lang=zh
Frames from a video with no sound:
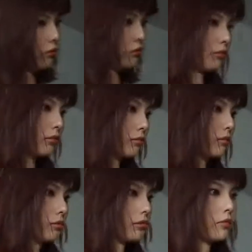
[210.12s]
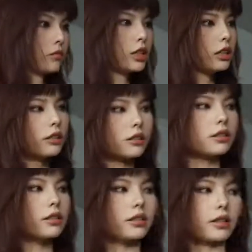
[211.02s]
嗯，
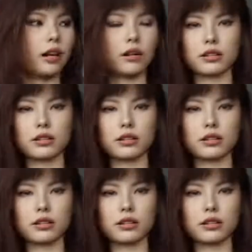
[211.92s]
这件好